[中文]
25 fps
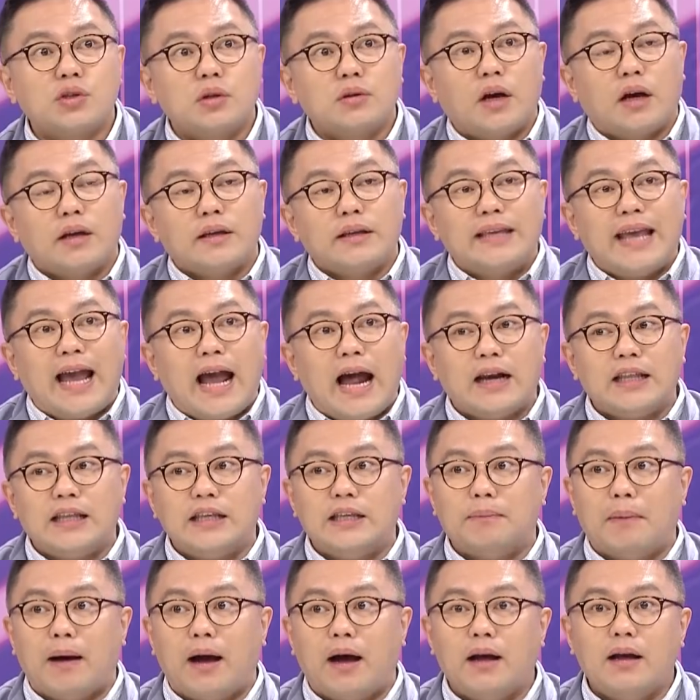受到压
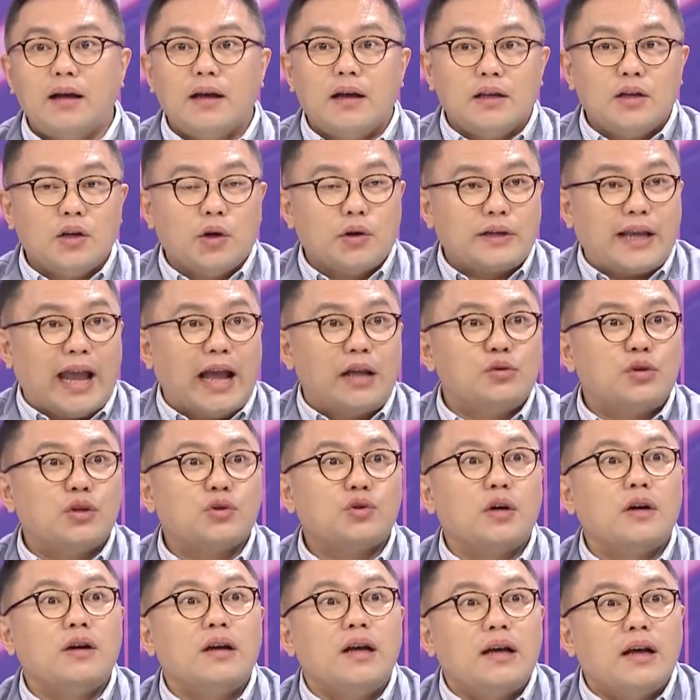力吗？有感觉
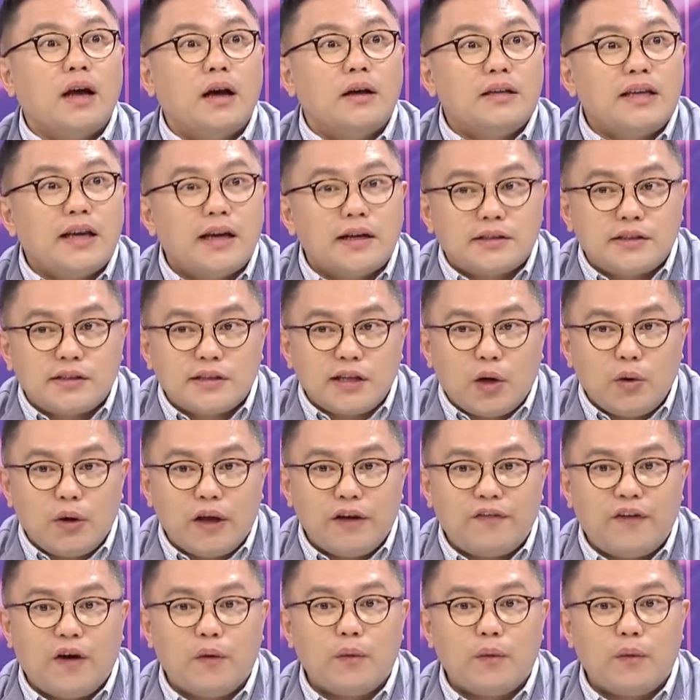说，呃，一个社会